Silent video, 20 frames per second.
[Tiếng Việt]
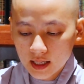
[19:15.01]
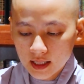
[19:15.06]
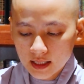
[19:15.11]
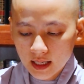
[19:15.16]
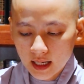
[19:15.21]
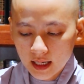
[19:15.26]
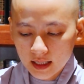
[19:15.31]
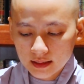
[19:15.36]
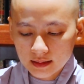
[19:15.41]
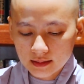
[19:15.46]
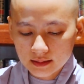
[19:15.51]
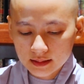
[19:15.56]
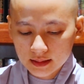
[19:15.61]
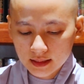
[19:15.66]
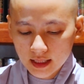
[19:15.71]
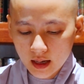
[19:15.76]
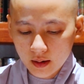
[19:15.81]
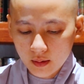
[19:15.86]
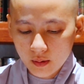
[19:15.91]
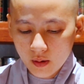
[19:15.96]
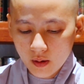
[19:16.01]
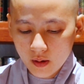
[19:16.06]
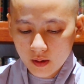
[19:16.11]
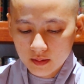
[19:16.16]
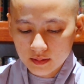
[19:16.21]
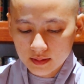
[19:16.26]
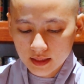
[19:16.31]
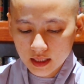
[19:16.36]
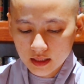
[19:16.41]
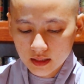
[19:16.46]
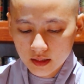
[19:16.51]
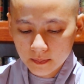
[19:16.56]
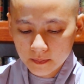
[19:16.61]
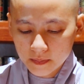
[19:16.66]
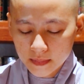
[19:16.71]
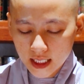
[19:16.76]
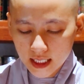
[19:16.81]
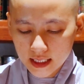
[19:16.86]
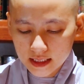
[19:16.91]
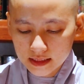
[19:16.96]
đại tướng lão hon đánh úp
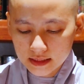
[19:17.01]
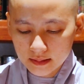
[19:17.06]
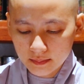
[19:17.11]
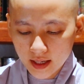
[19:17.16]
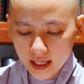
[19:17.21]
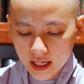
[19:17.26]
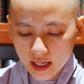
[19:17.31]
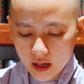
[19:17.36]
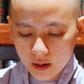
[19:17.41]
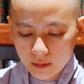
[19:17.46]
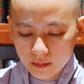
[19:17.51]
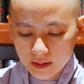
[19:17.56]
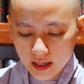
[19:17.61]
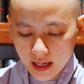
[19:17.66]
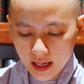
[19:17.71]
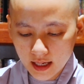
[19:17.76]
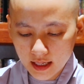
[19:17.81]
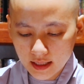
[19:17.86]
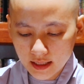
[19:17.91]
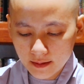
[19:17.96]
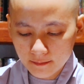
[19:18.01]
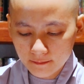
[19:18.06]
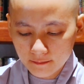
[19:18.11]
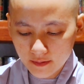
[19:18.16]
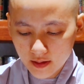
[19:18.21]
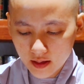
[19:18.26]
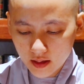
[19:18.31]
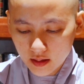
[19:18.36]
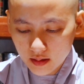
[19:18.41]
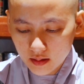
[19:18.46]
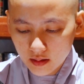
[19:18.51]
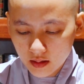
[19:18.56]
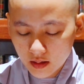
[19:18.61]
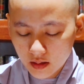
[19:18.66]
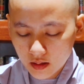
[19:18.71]
thành bắt cóc ngài đem về